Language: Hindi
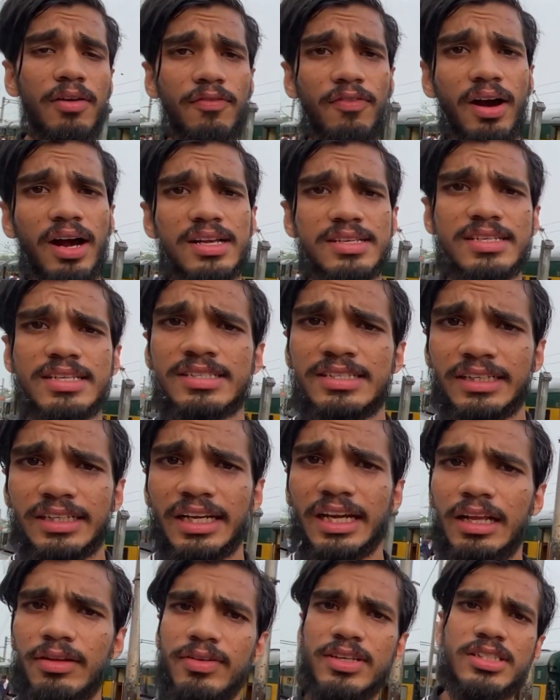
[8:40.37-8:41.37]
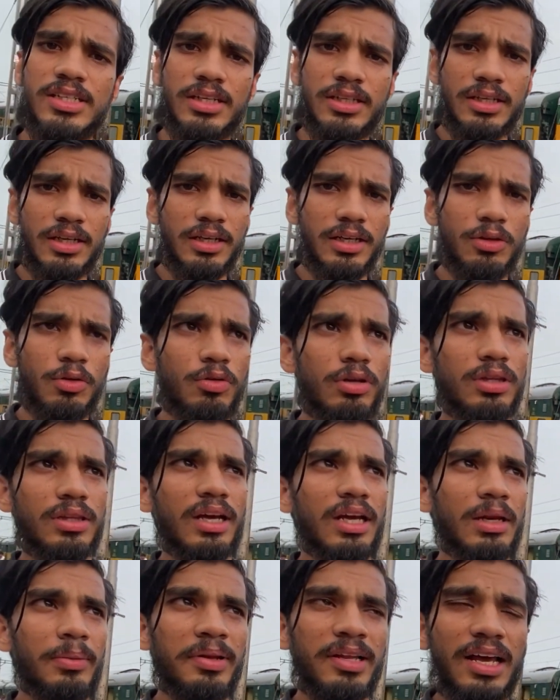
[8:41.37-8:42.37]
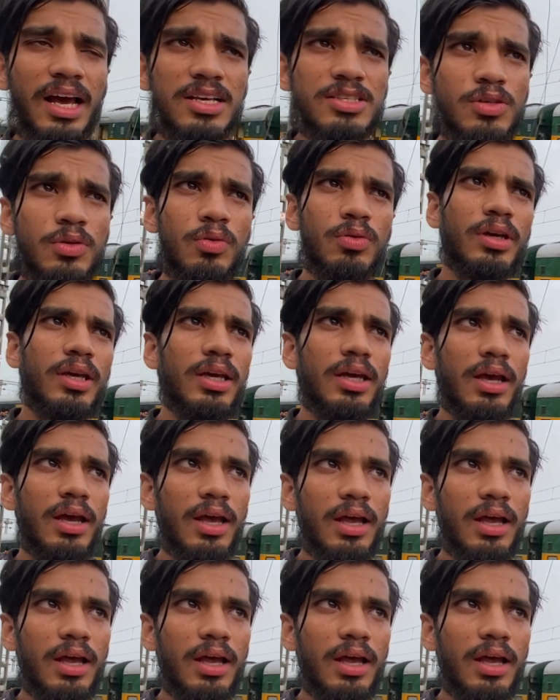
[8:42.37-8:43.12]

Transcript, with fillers: वाराणसी सिटी रेलवे स्टेशन की दूरी तकरीबन यहाँ से होगी